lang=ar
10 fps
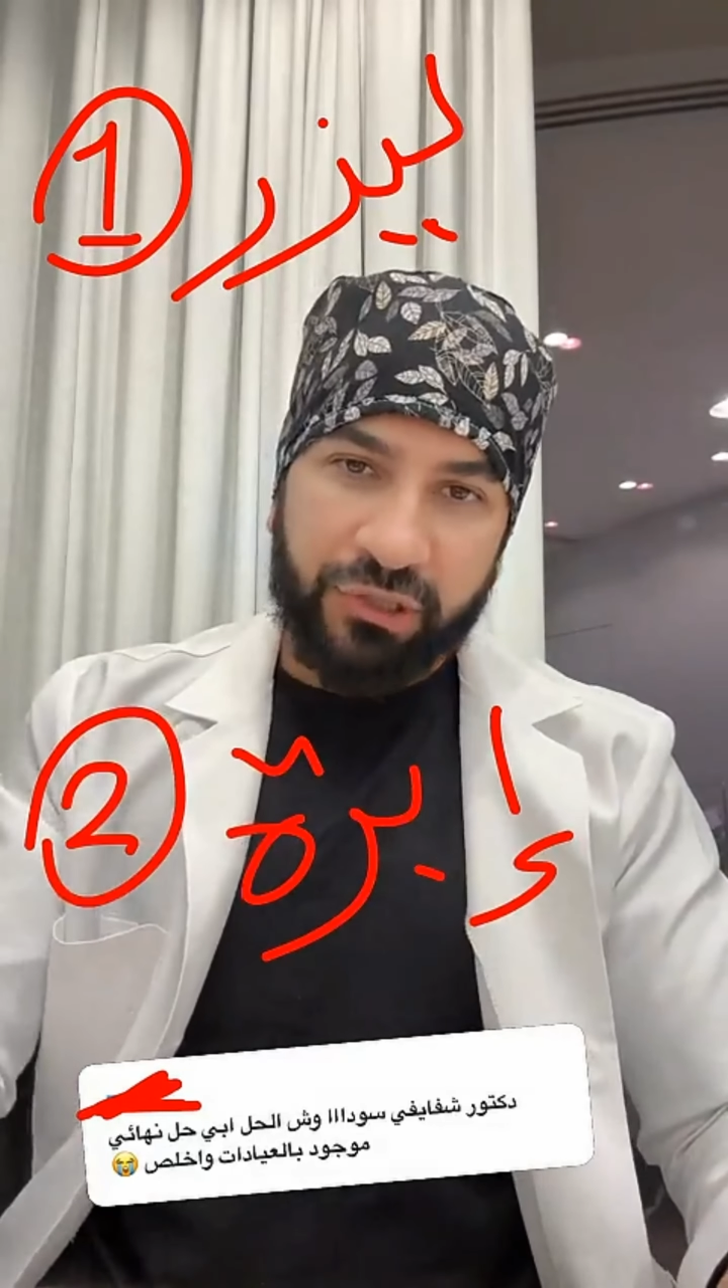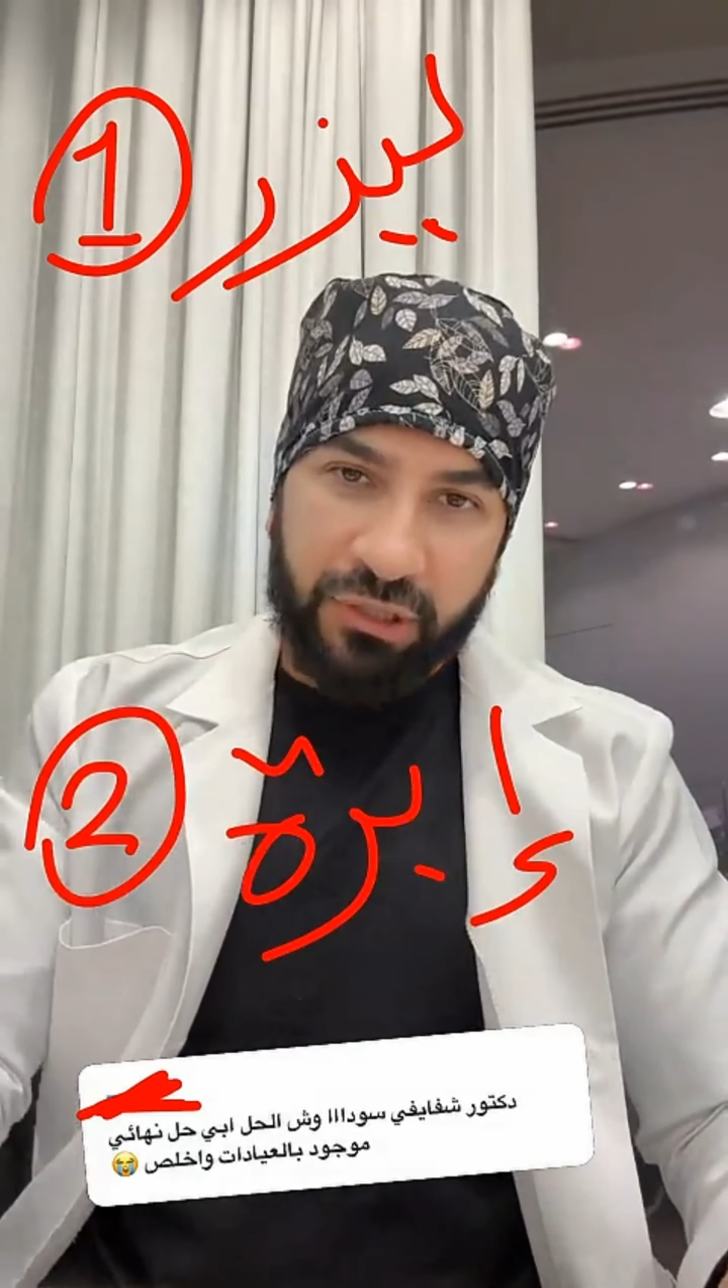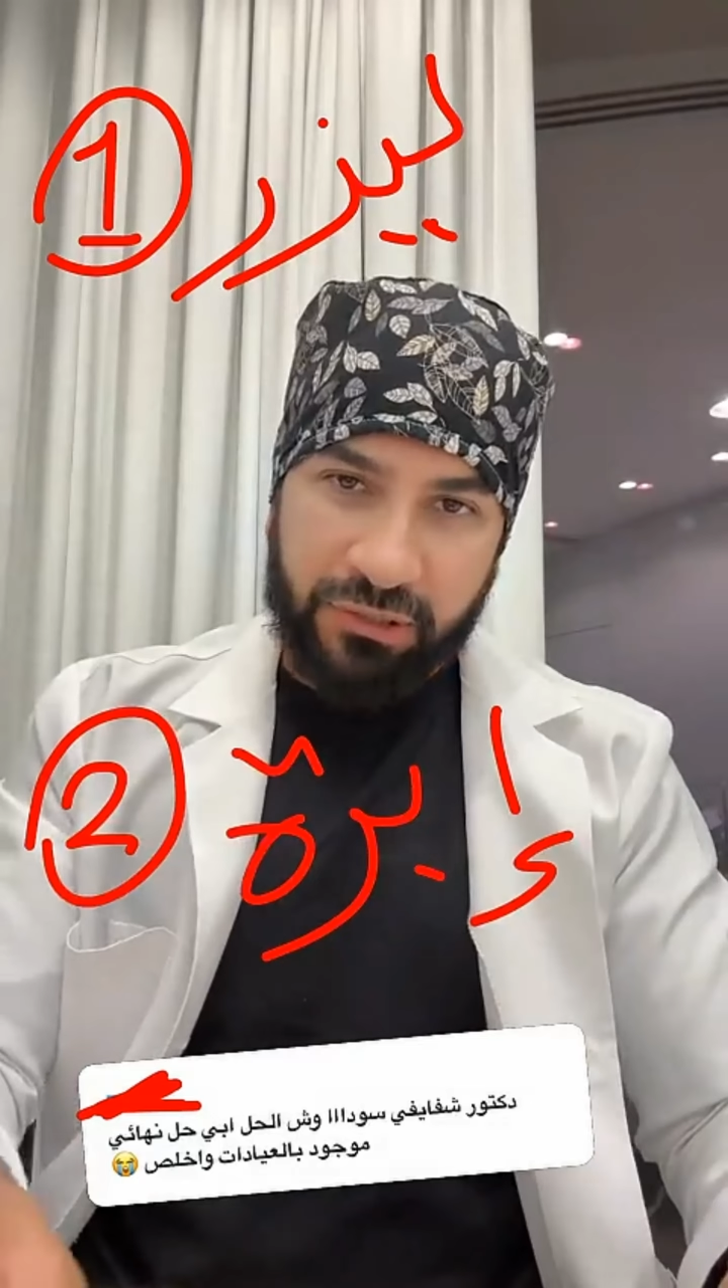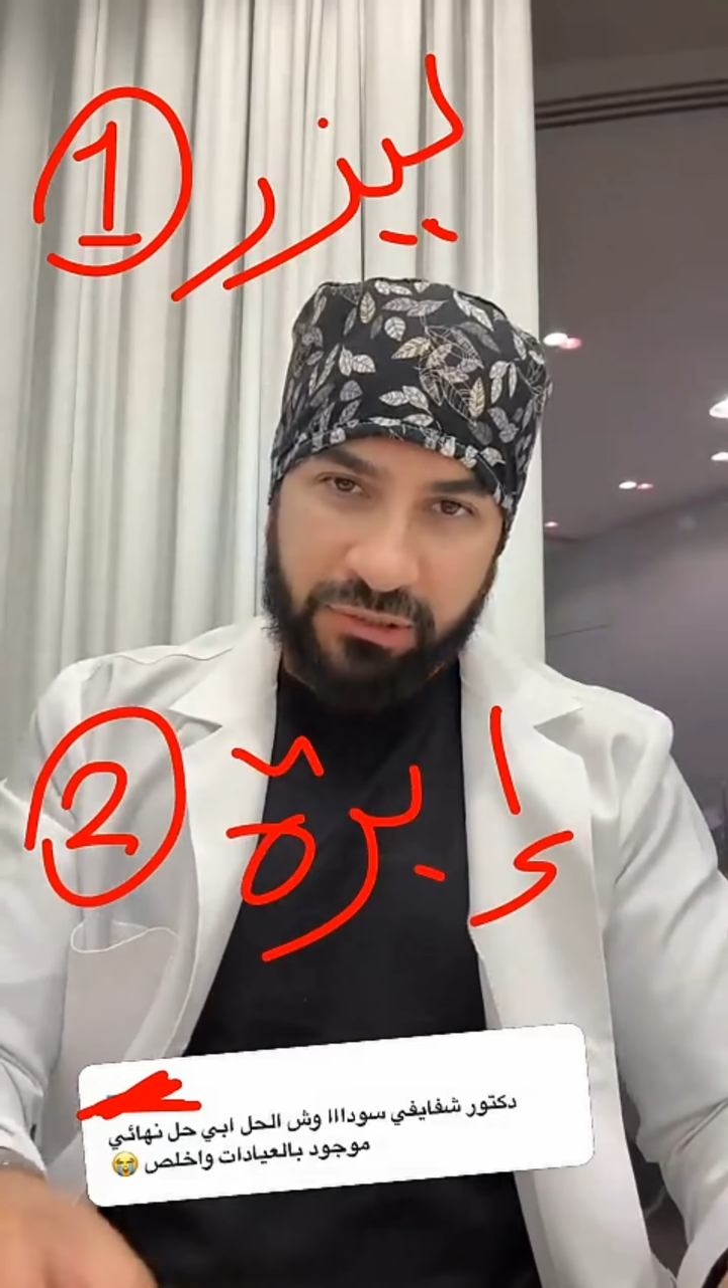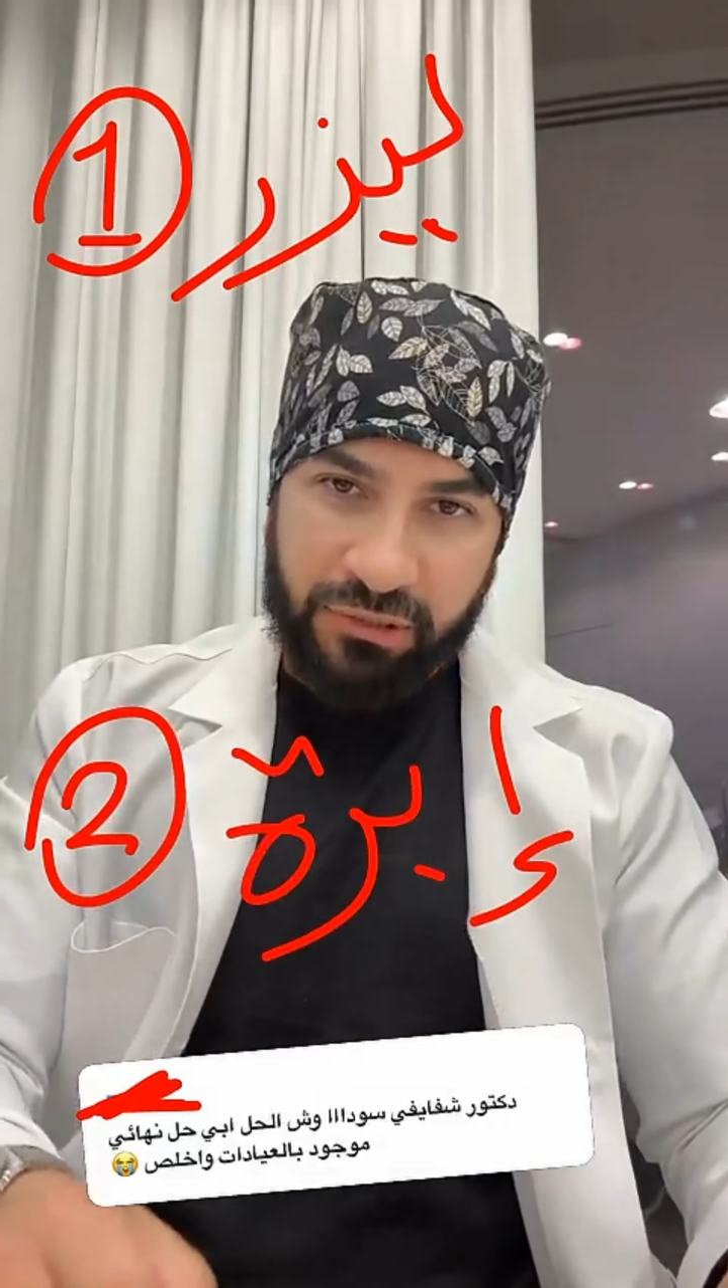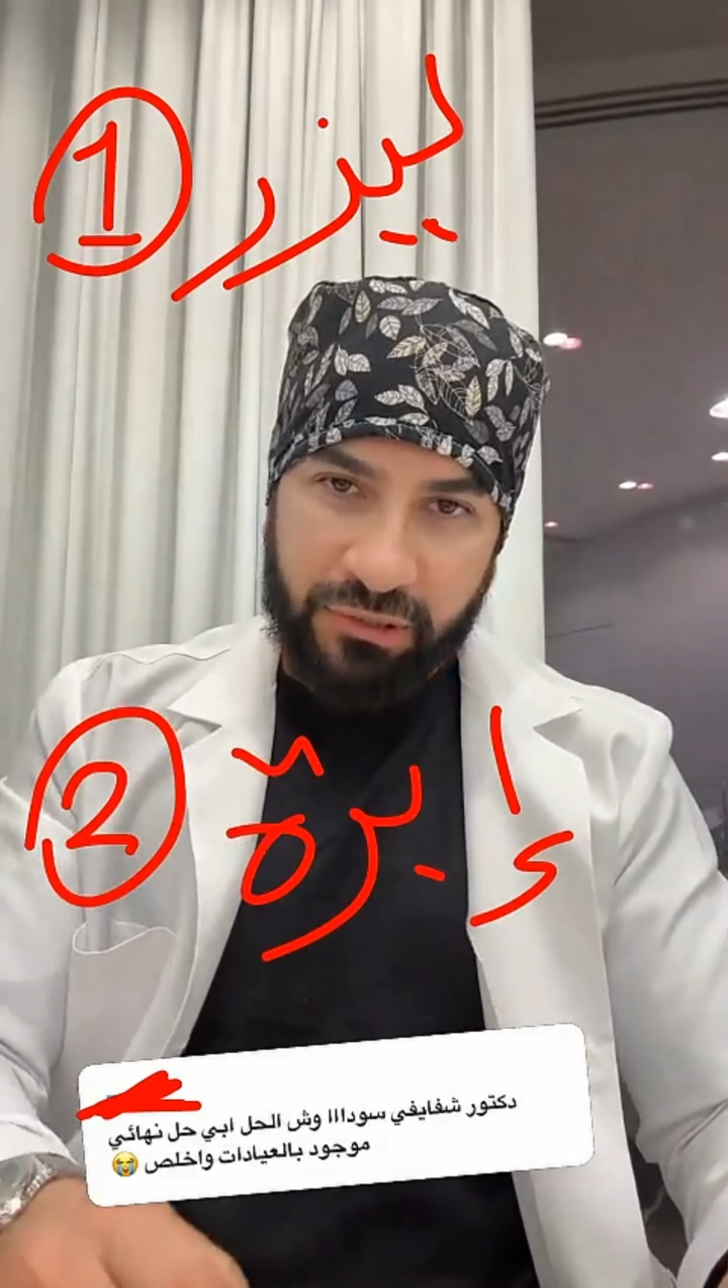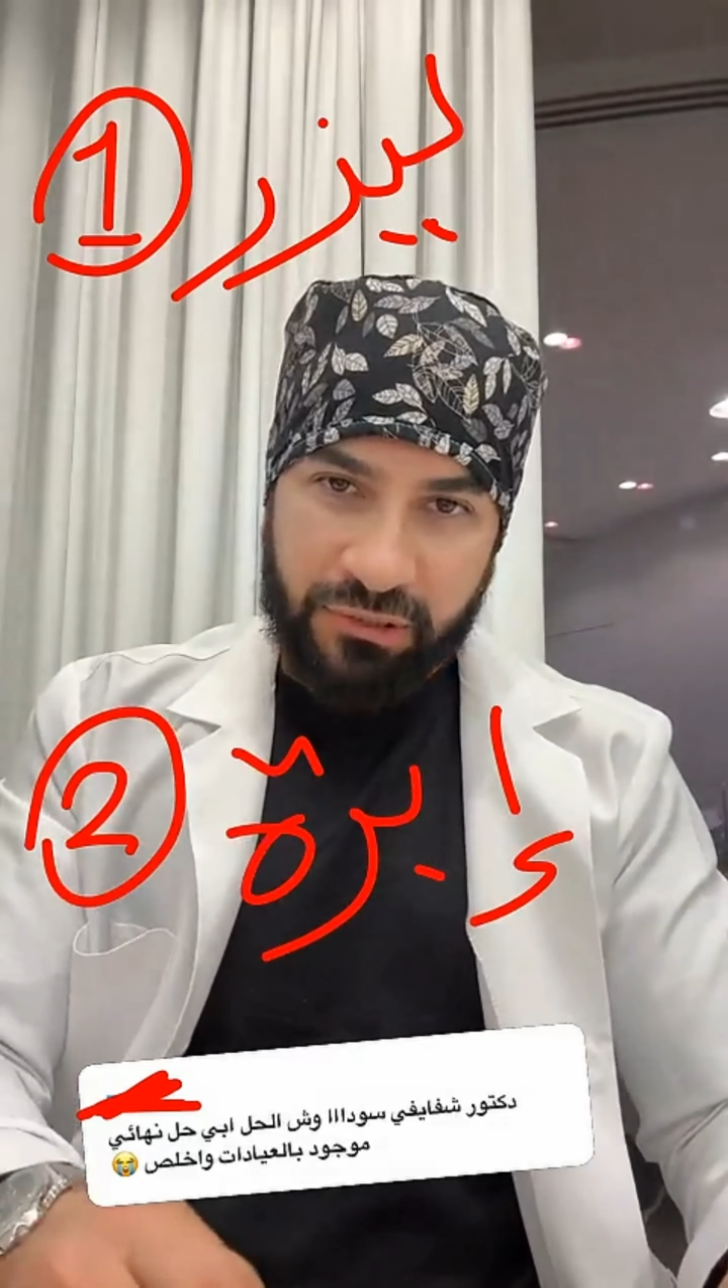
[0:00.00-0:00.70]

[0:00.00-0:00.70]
شخص